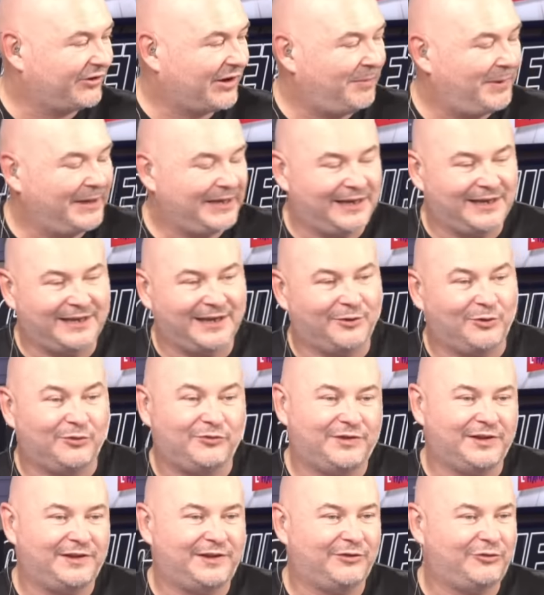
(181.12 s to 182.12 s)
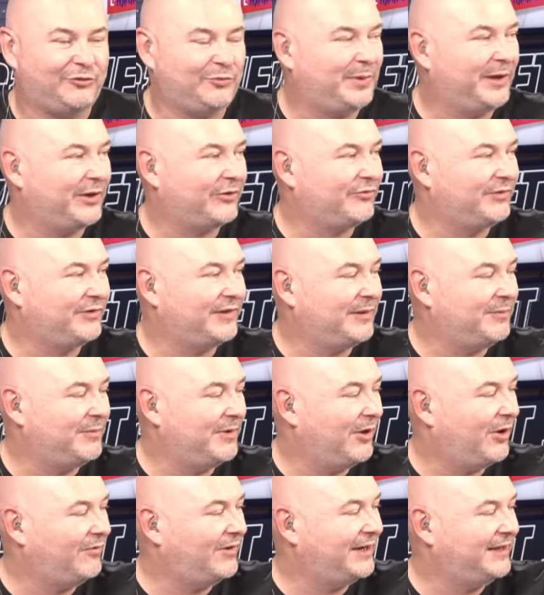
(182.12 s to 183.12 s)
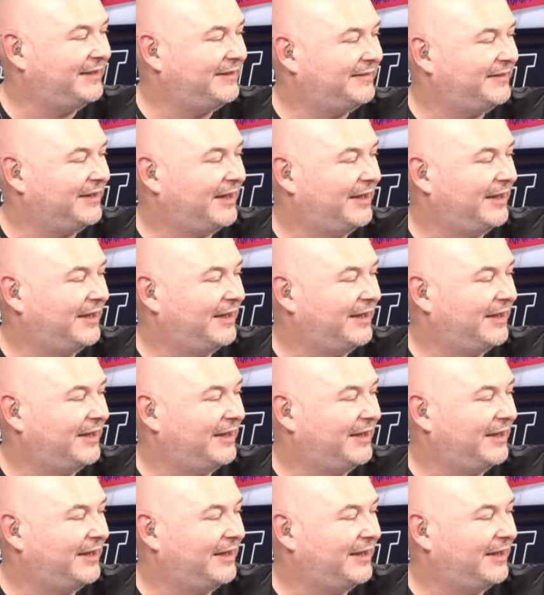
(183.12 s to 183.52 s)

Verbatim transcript: je rappelle quelqu'un d'autre, vous étiez super, je vous aime. Merci